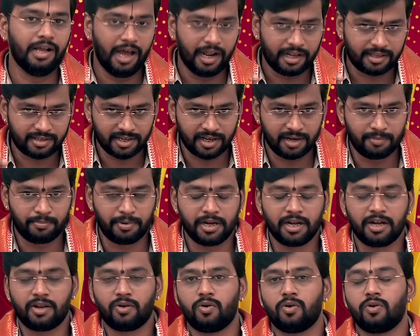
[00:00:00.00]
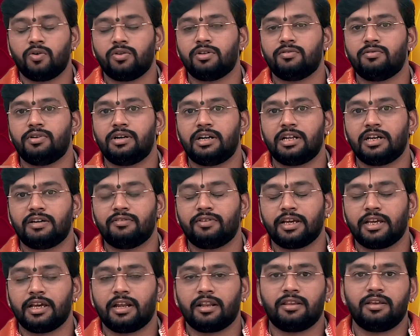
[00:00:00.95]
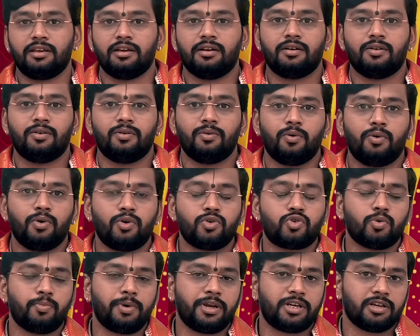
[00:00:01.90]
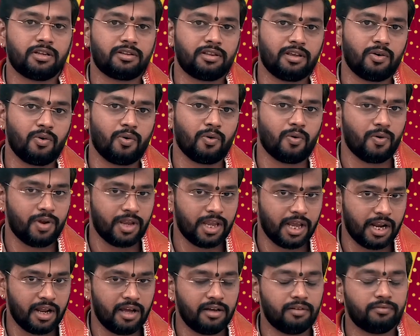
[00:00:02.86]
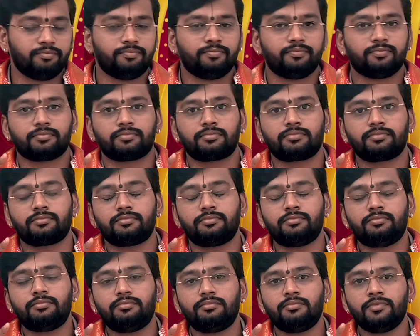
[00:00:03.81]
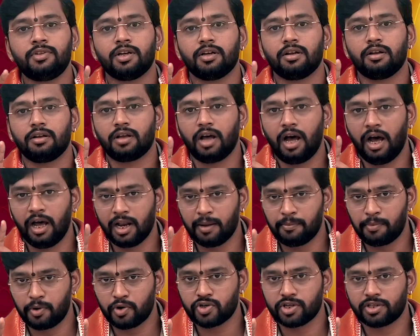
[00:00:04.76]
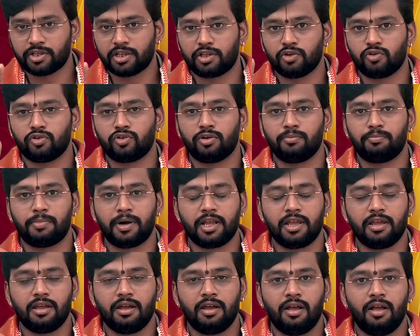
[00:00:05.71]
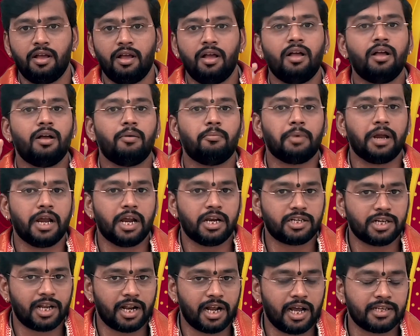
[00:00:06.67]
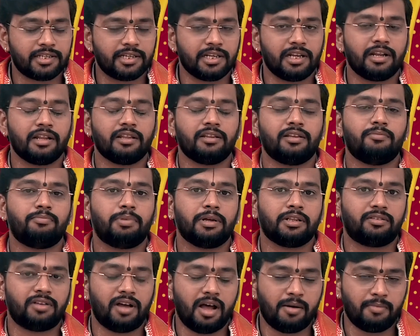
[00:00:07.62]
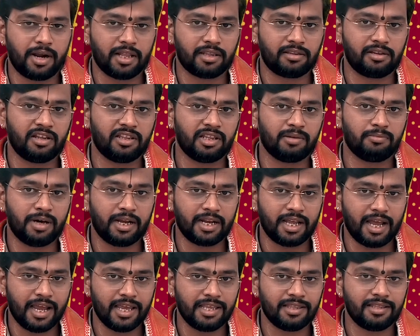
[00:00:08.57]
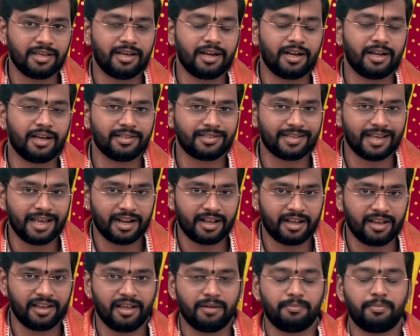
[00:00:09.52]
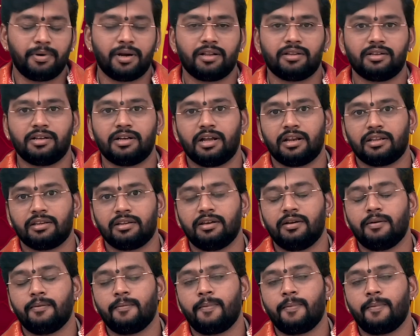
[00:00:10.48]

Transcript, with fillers: அர்ச்சனை பண்ணிவிட்டு கொண்டு வந்து வீட்டுக்கு வைக்கிறது ஒரு சுபிக்ஷத்தை கொடுக்கும் ஏன்னா காலபுருஷ தத்துவத்தின்படி மேஷராசிலிருந்து பத்தாம் இடத்துல இந்த மாதிரி ஐந்து கிரக சேர்க்கை ஏற்படுறதுங்கிறது